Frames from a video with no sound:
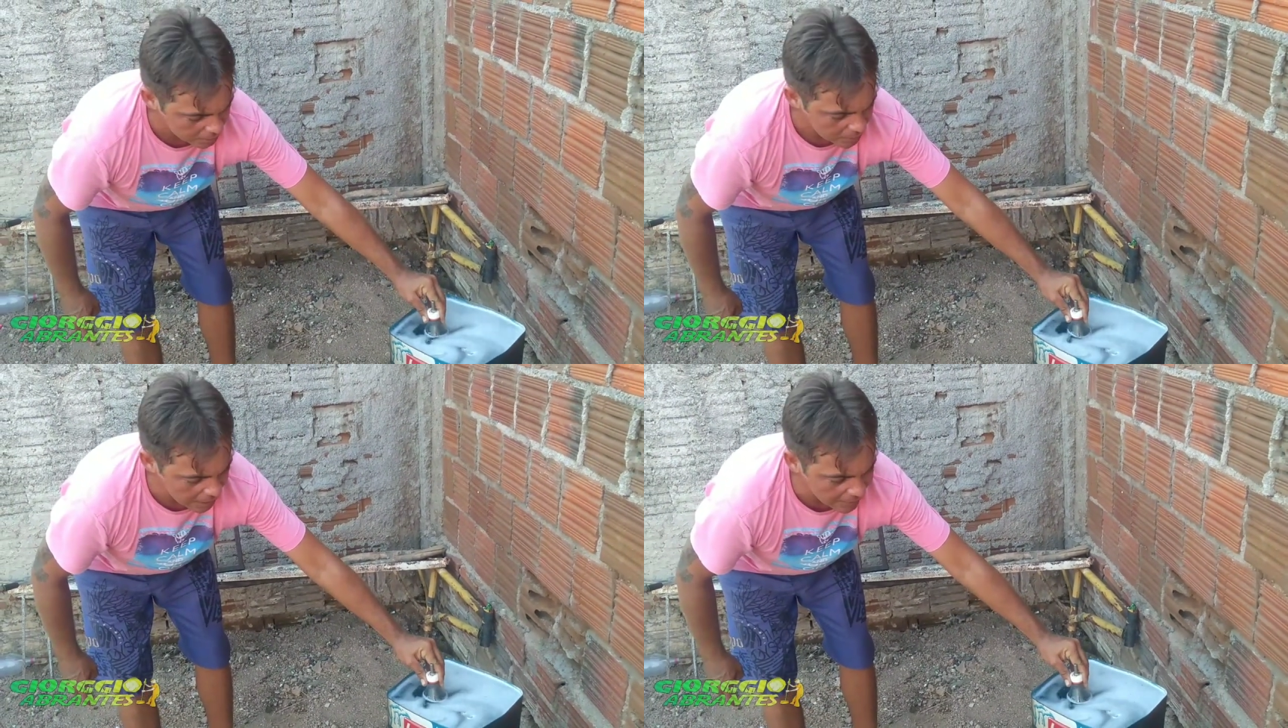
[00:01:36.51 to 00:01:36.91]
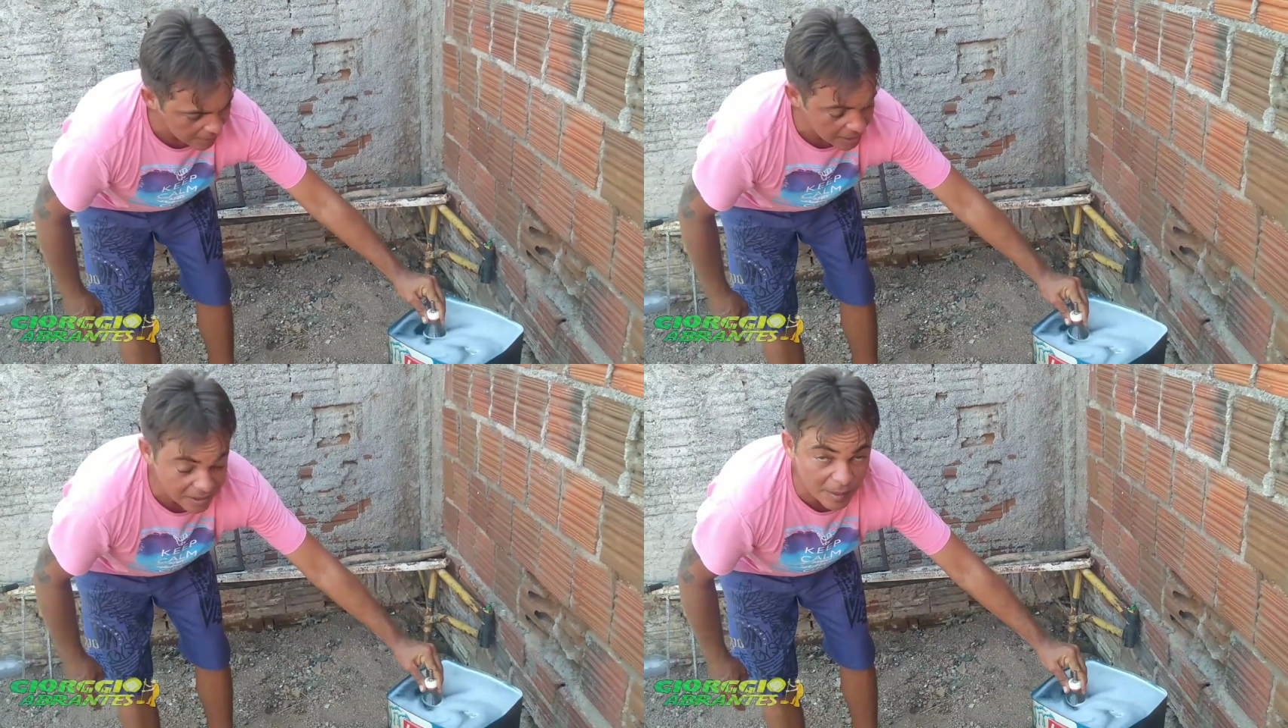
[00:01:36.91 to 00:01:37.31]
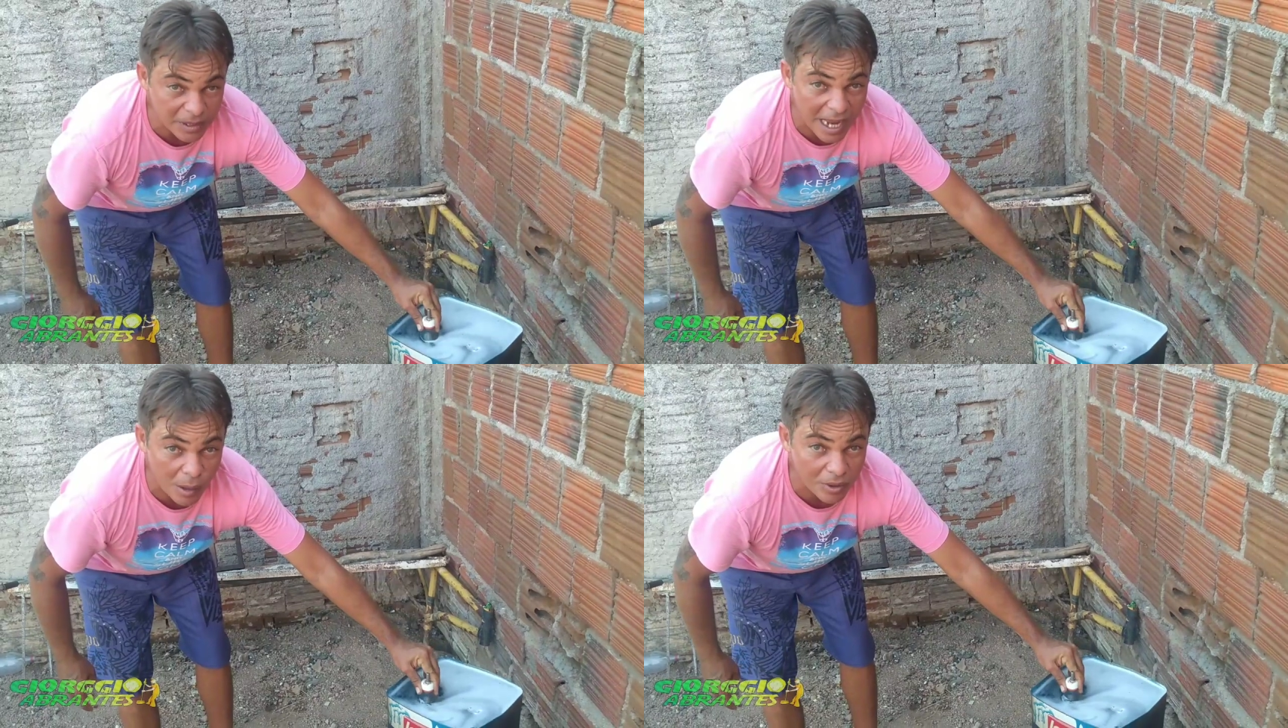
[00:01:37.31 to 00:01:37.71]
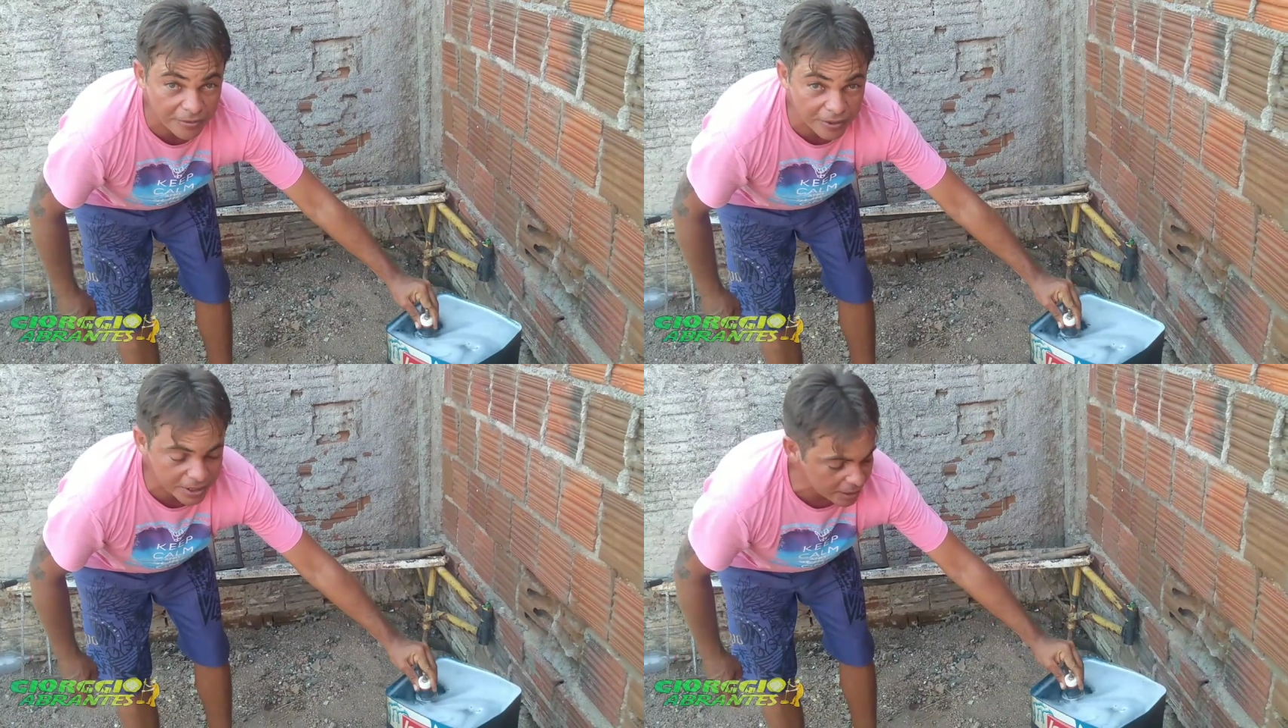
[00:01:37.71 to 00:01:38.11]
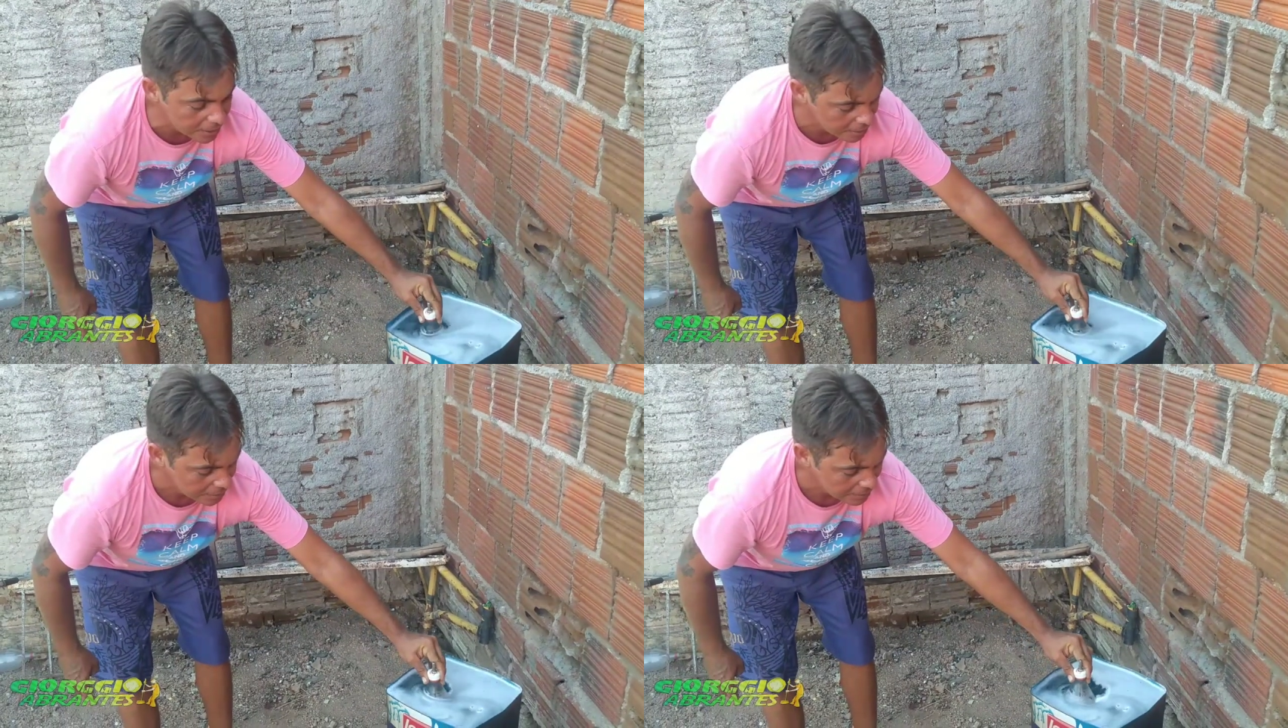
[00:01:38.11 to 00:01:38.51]
Tirar daqui a gente vai estar na água fria
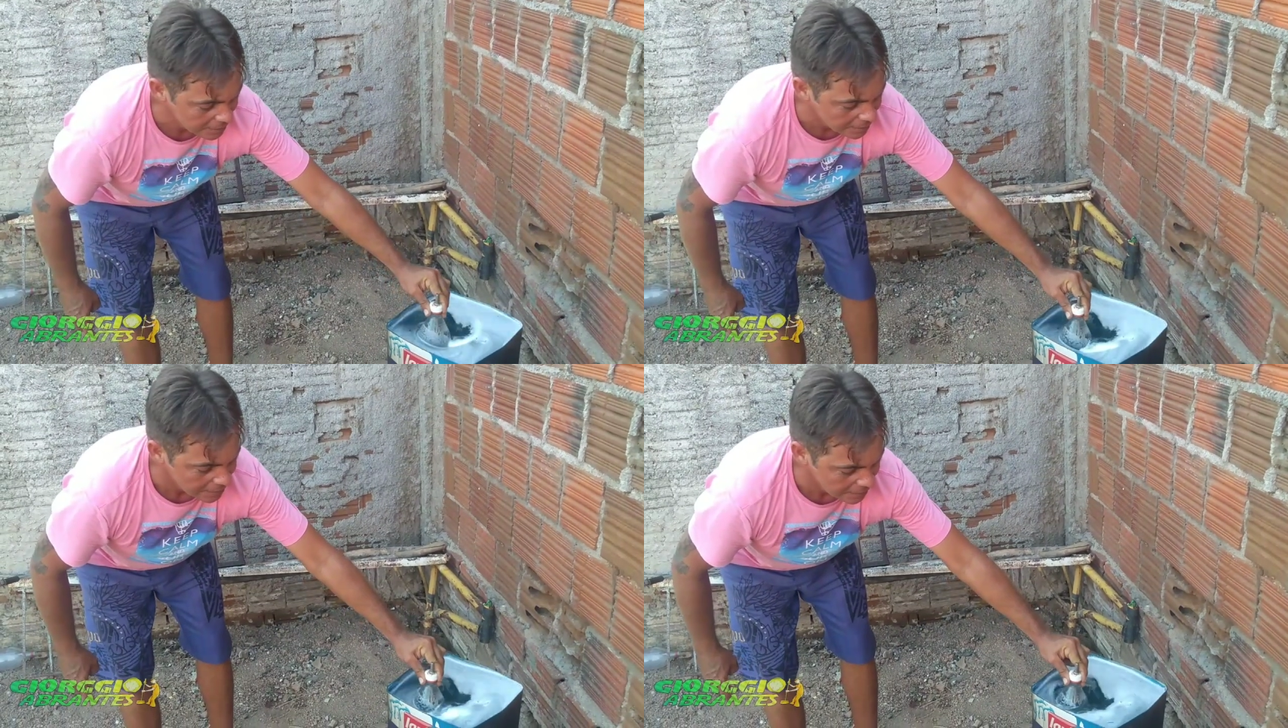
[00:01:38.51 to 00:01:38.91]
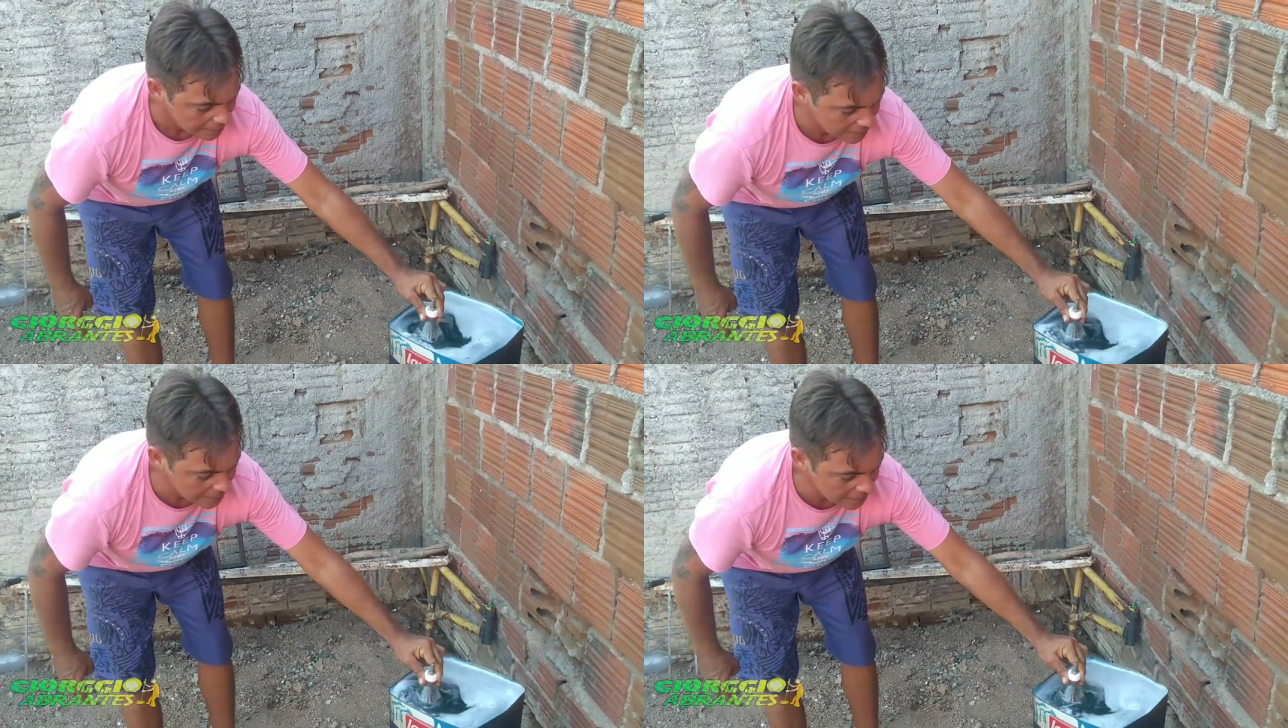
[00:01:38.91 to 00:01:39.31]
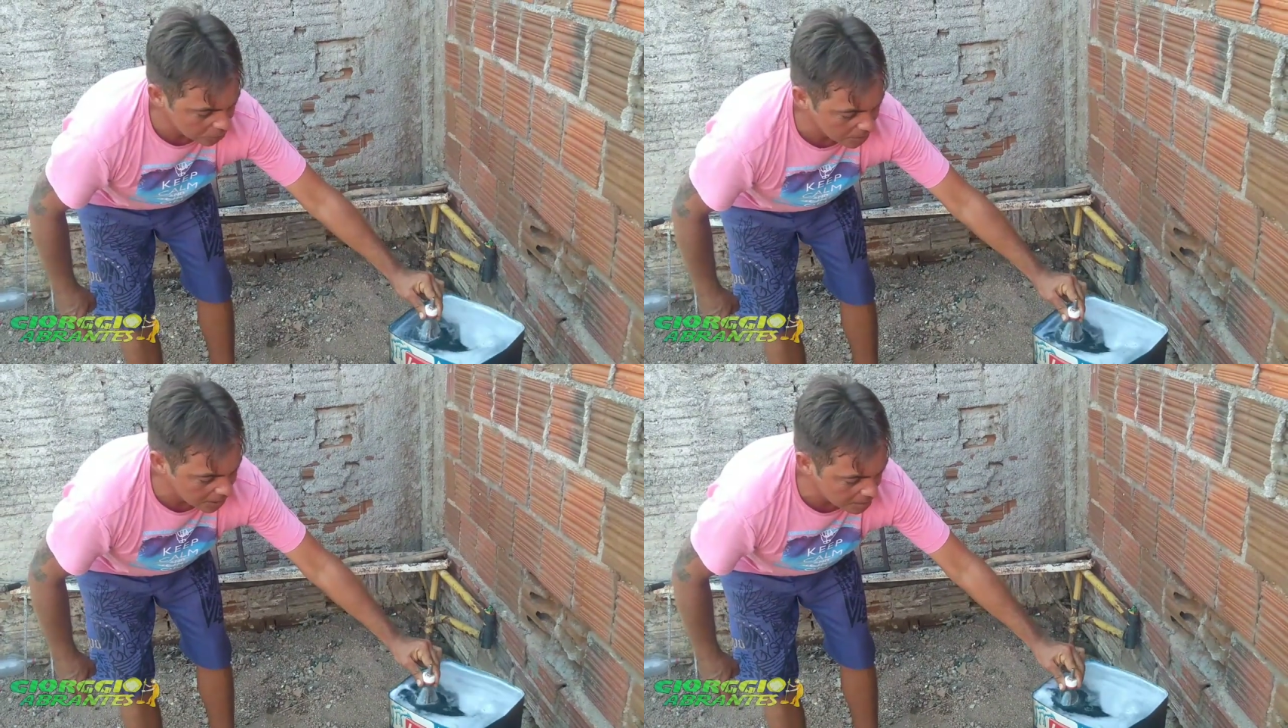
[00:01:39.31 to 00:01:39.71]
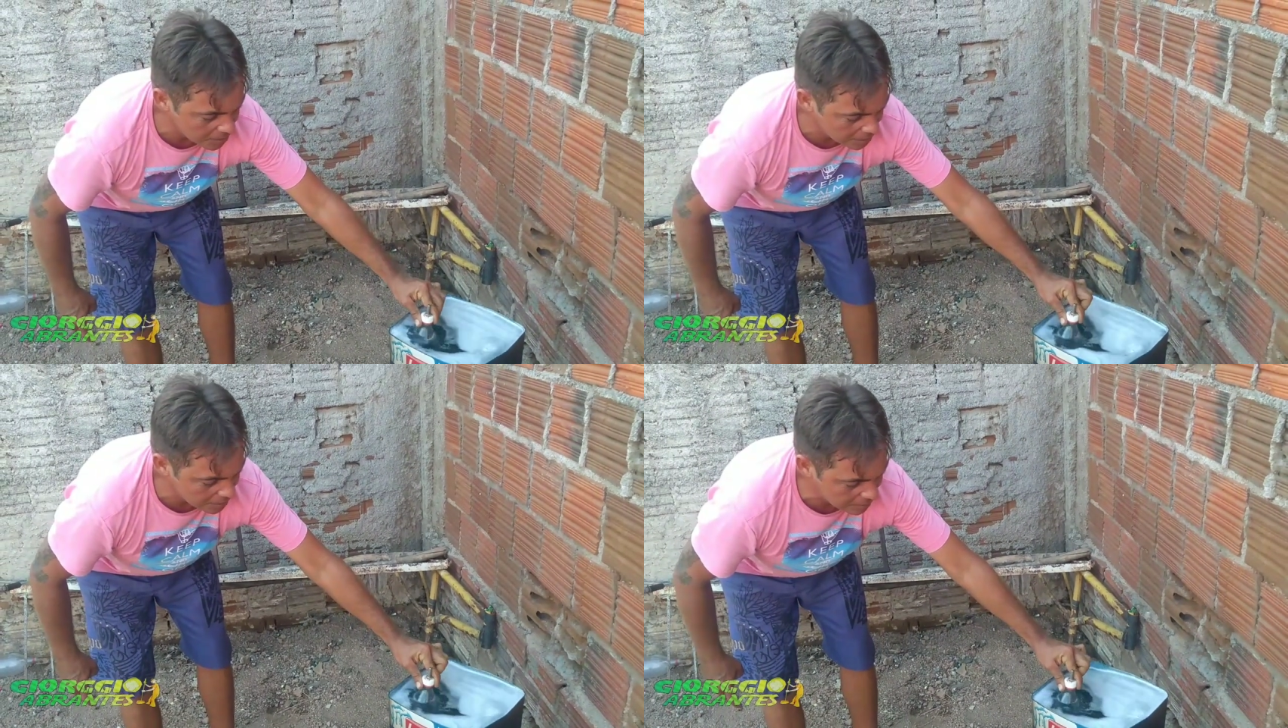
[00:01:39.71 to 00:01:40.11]
Ai, tá me queimando.